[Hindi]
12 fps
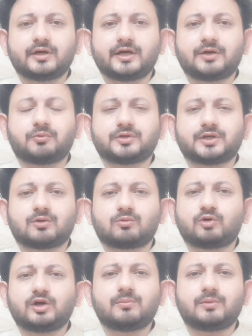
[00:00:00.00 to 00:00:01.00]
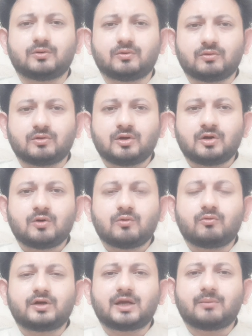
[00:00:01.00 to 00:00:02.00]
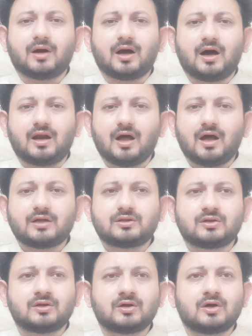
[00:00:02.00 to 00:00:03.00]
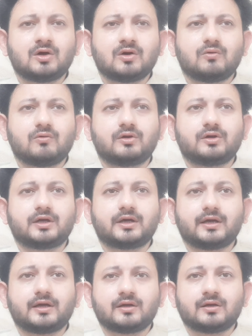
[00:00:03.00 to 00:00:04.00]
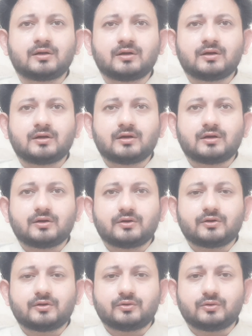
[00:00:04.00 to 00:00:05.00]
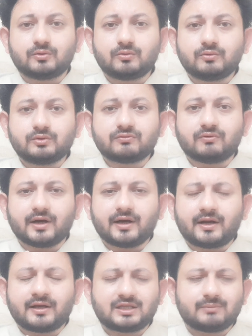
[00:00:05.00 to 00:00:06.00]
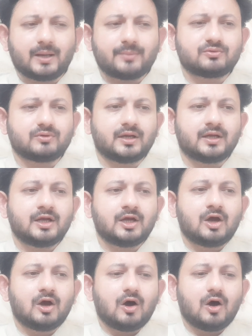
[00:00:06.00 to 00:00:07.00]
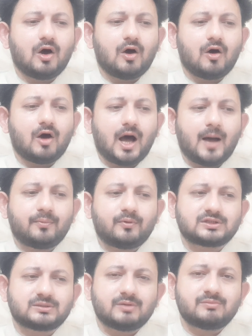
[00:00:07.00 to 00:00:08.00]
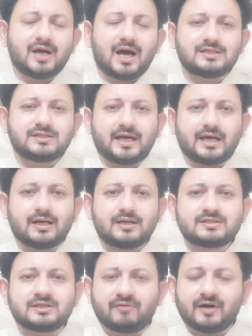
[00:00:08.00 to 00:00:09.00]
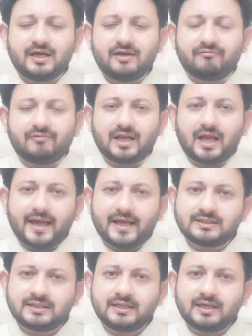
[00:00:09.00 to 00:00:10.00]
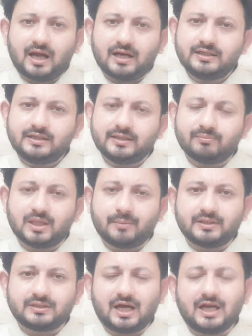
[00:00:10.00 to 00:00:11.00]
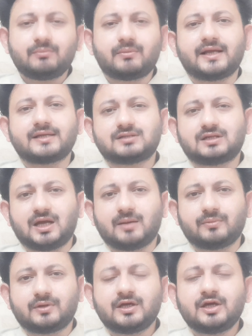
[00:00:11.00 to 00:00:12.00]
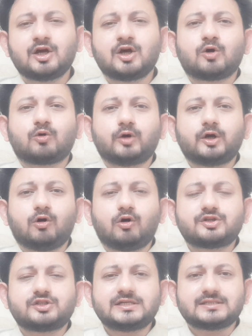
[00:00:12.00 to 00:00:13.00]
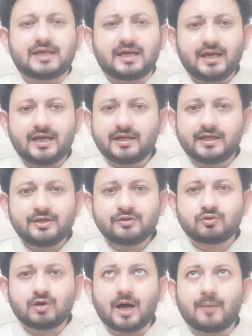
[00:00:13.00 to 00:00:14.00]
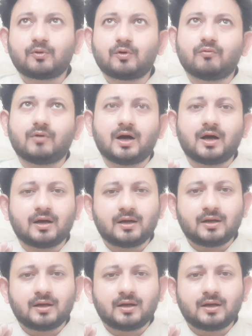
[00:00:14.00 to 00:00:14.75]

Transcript: ए टू ज़ेड कोई भी हो उनके मकालत उनके दरूस वगैरह सब आप सुने आपको समझ में आ जाएगा सिवाय विलायत अली इबन तालिब सलाम के कोई और चीज़ है नहीं जो आपको वहाँ